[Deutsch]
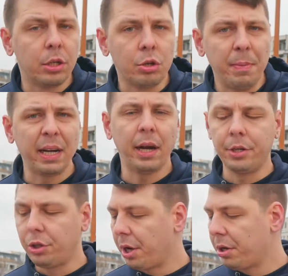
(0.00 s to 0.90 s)
Geschmack
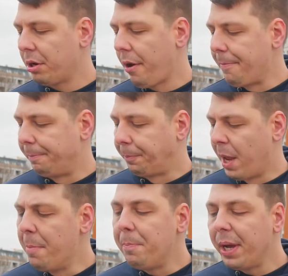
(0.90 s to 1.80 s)
anstatt ähm,
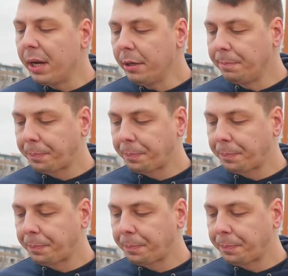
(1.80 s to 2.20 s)
Himbeere.